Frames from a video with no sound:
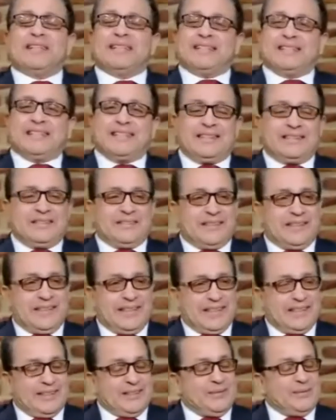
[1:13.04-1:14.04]

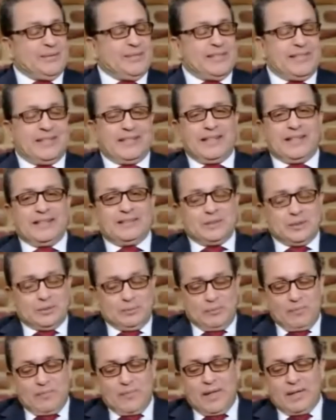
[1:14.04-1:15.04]
الدكاتره ميرسي جدا
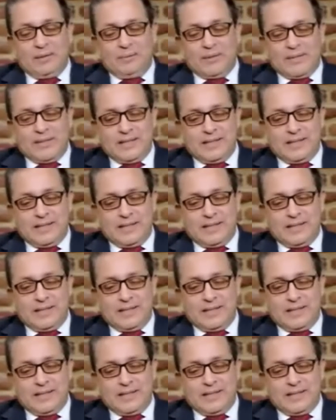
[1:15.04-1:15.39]
ميرسي آه.